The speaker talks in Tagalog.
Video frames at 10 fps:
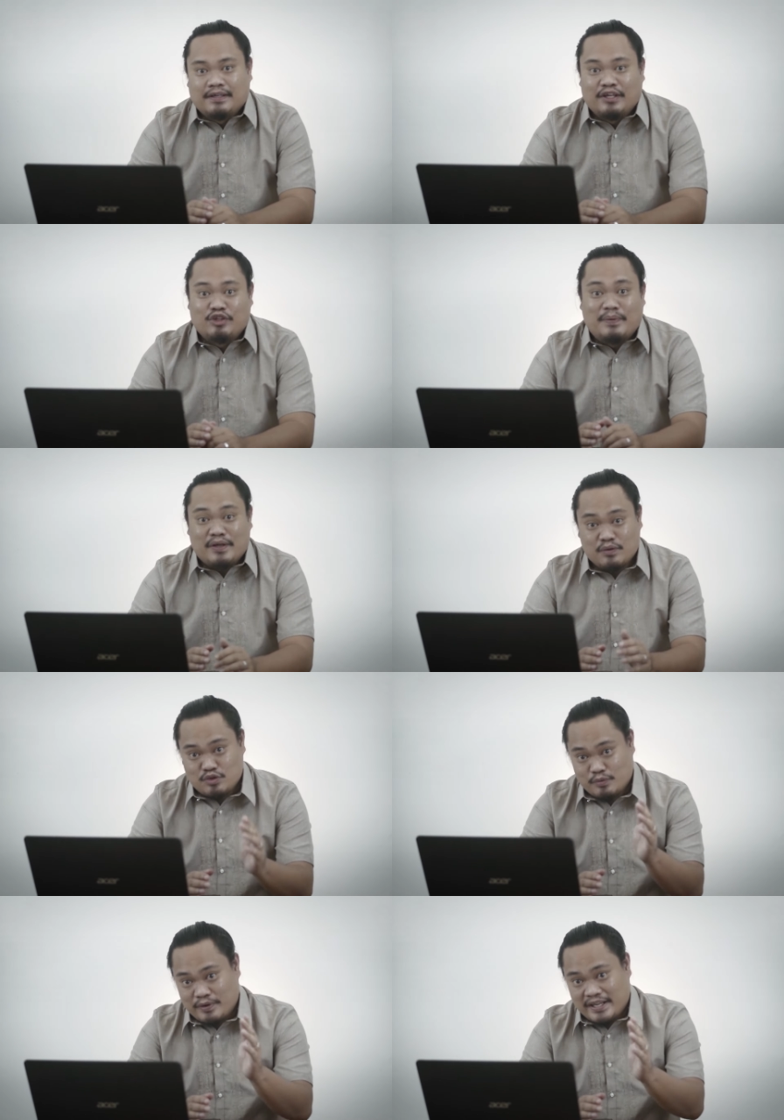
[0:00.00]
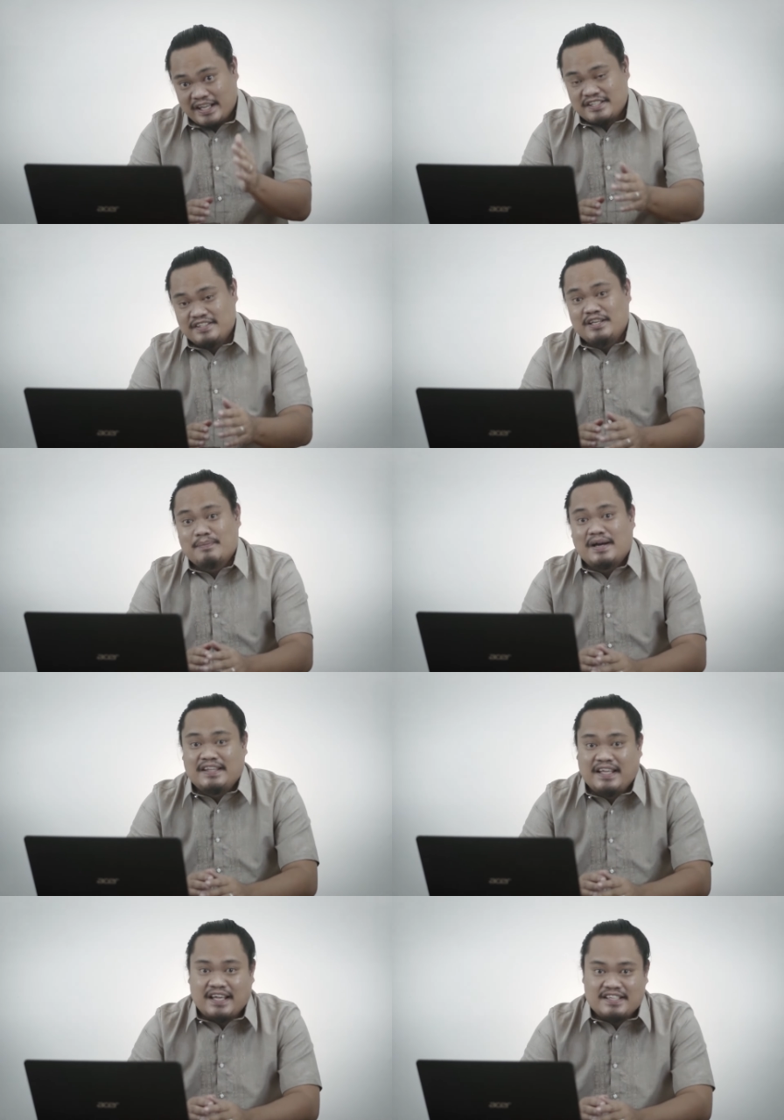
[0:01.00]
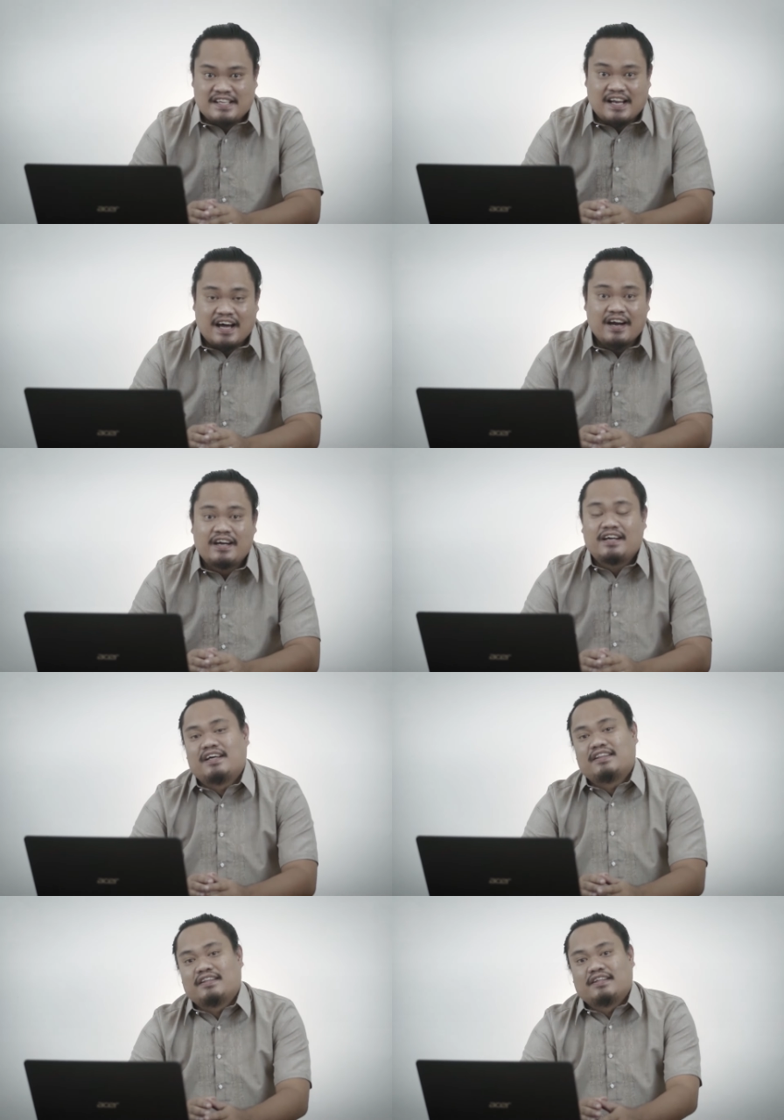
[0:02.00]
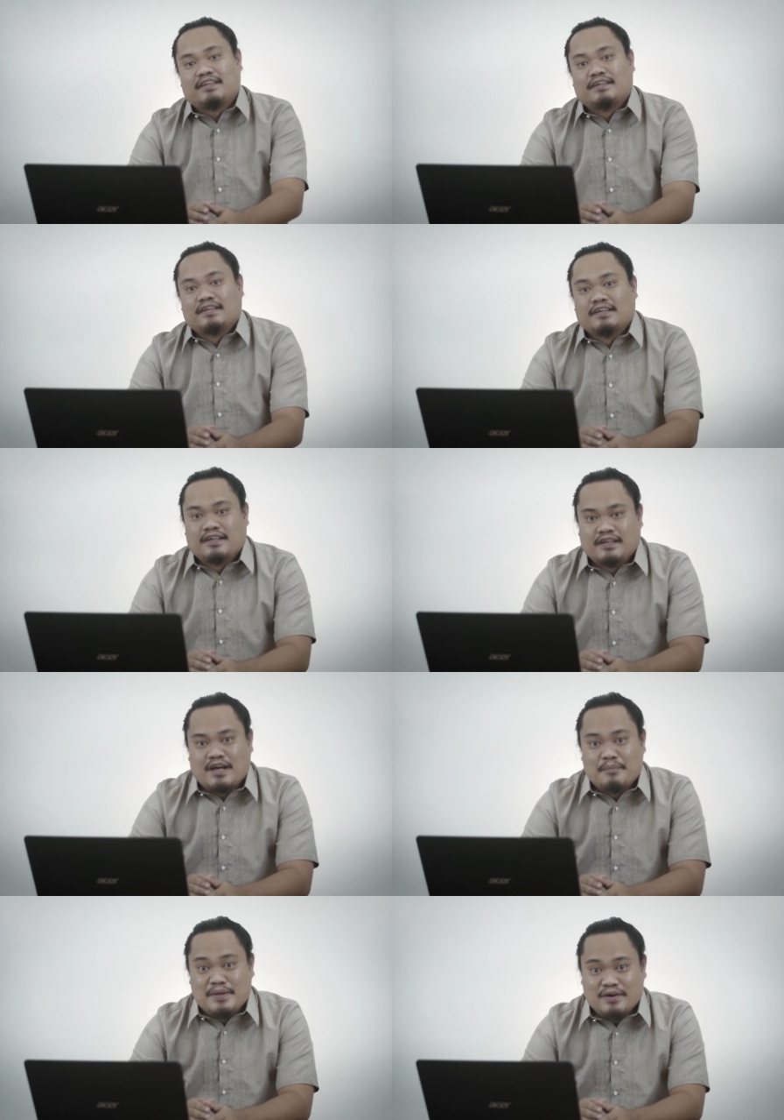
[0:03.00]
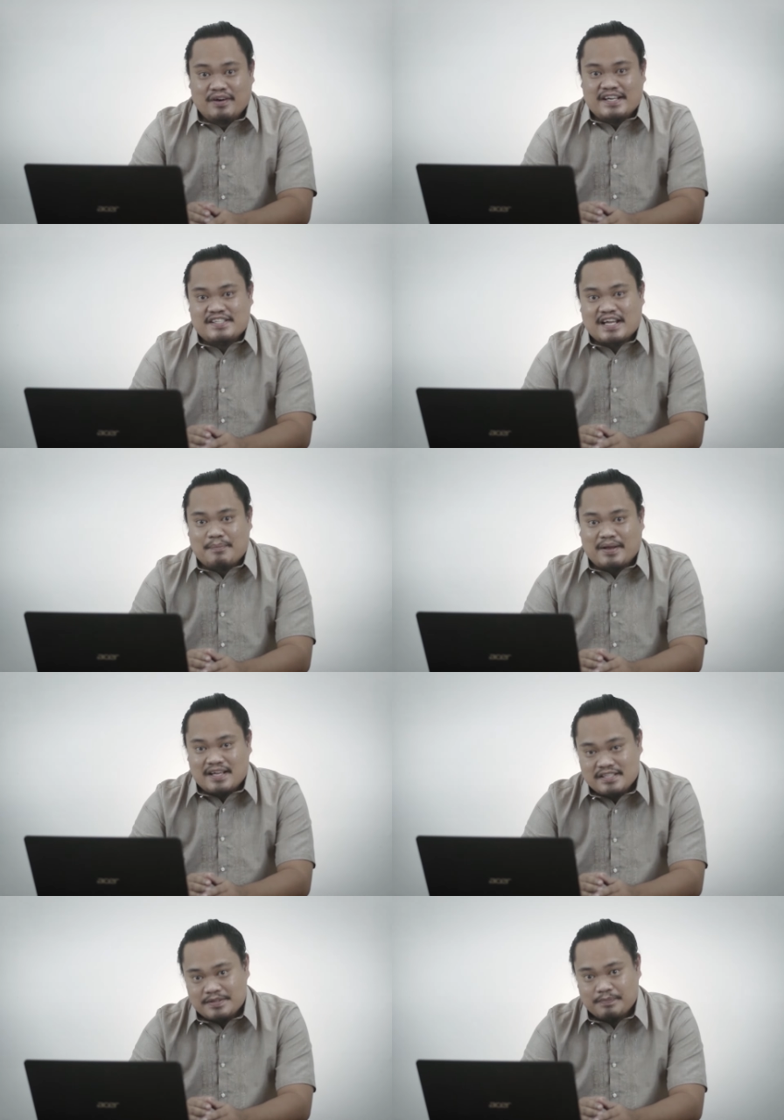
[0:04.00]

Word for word: Ito ba yung Super HD, mga DSLR at uh, mirrorless cameras?